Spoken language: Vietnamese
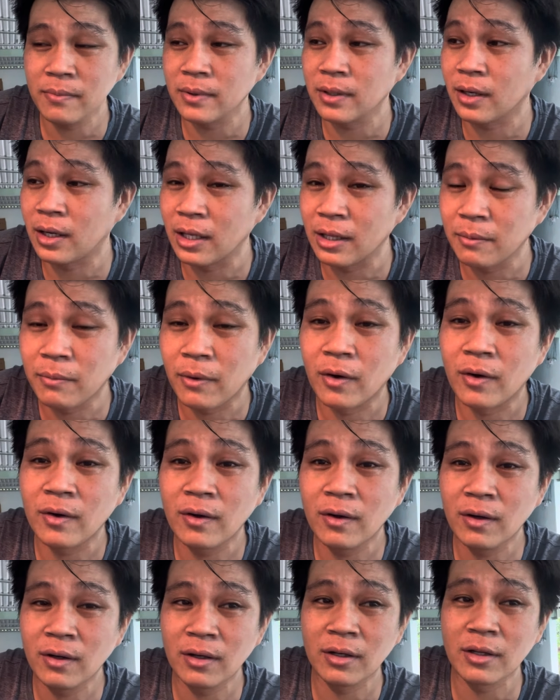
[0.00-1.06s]
rồi anh em
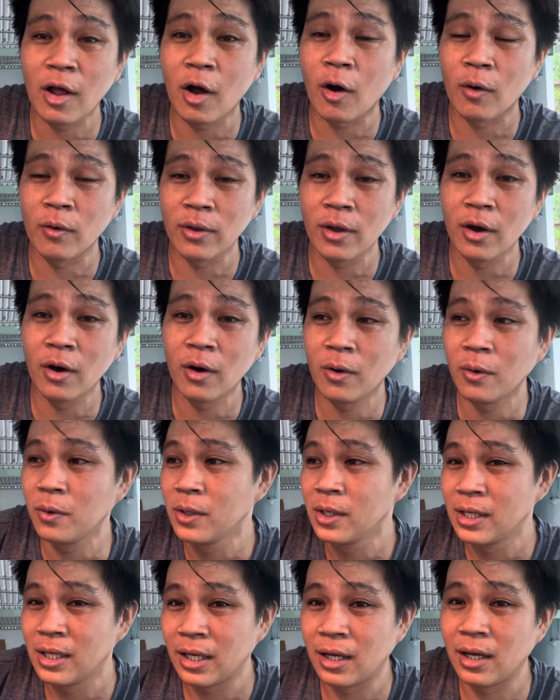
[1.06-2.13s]
bỏ đồ vô
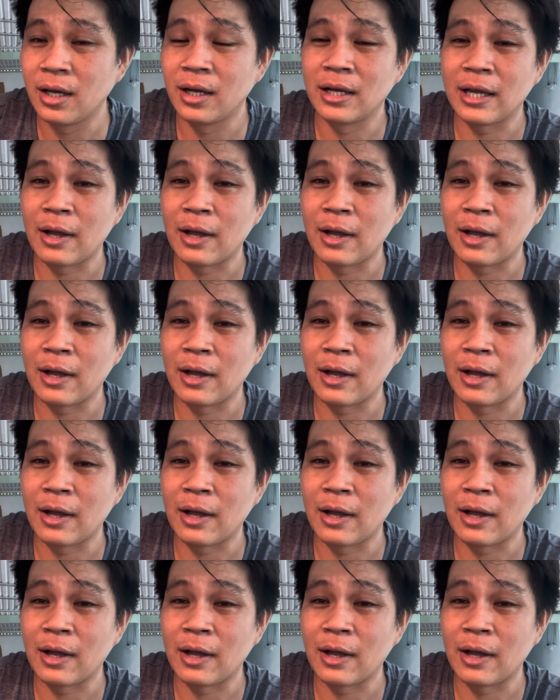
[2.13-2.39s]
à,